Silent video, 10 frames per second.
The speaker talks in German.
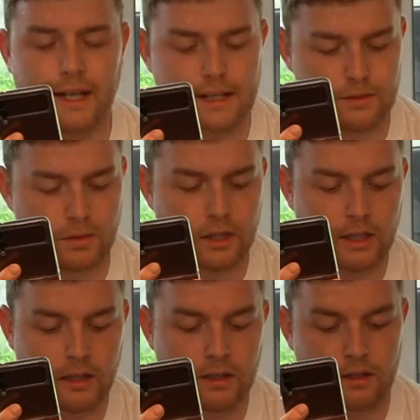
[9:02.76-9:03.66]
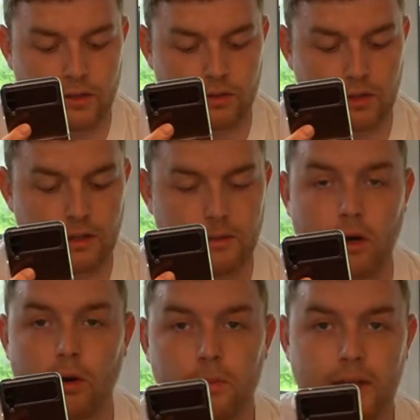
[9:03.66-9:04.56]
also natürlich
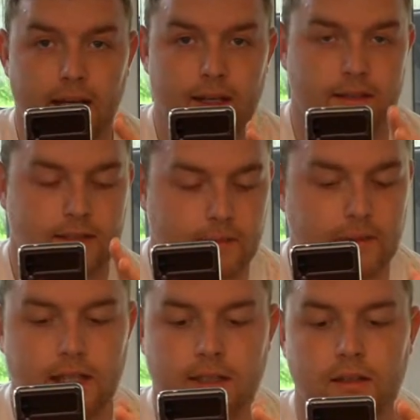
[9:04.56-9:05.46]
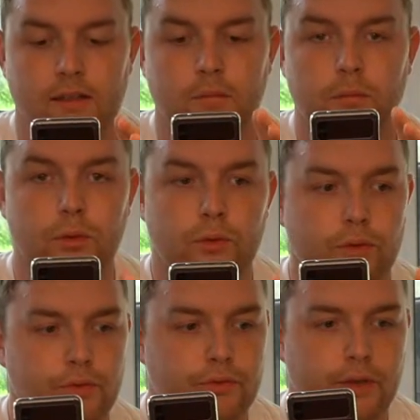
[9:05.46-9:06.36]
auch mit sämtlichen
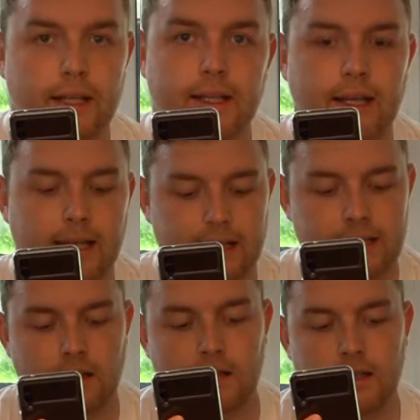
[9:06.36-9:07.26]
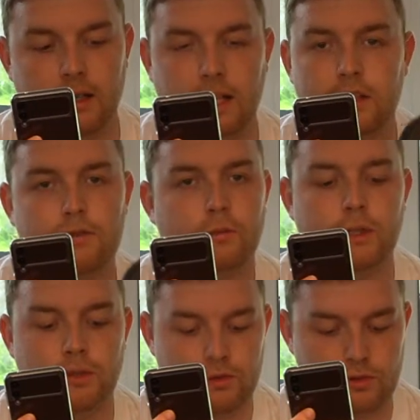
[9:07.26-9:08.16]
Bluetooth-fähigen Geräten eine direkte
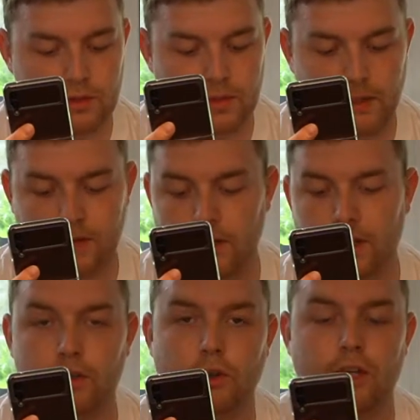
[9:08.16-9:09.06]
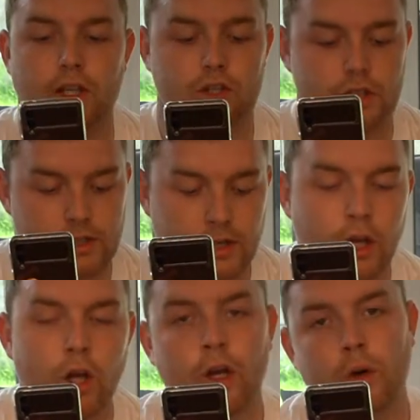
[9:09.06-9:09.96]
Verbindung zu dem jeweiligen Dot herstellen
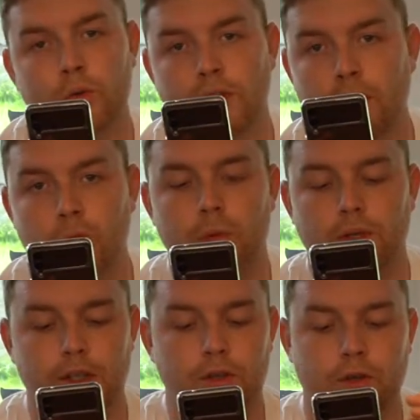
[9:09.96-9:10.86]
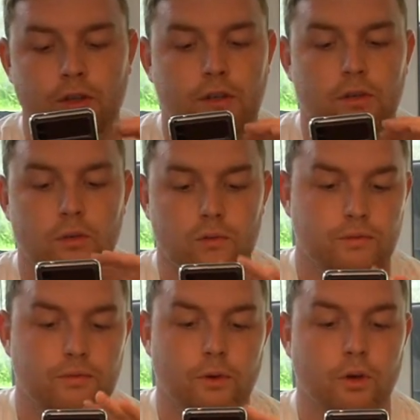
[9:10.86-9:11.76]
und dann über den Dot
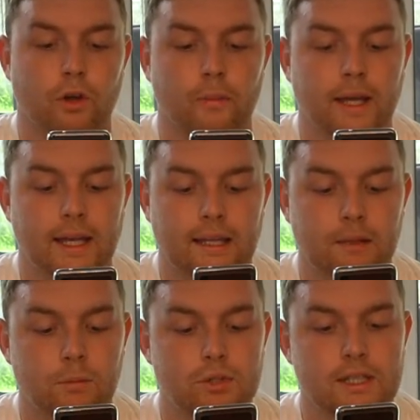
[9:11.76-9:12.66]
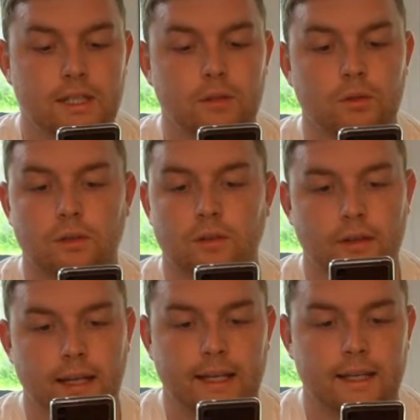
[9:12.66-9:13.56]
von eurem Handy Musik oder
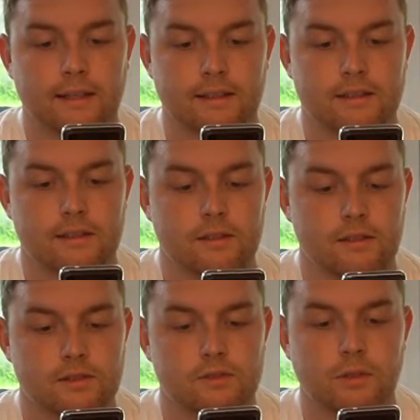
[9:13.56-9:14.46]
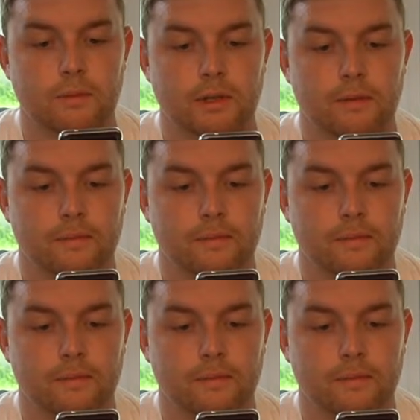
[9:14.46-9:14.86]
ähnliches streamen.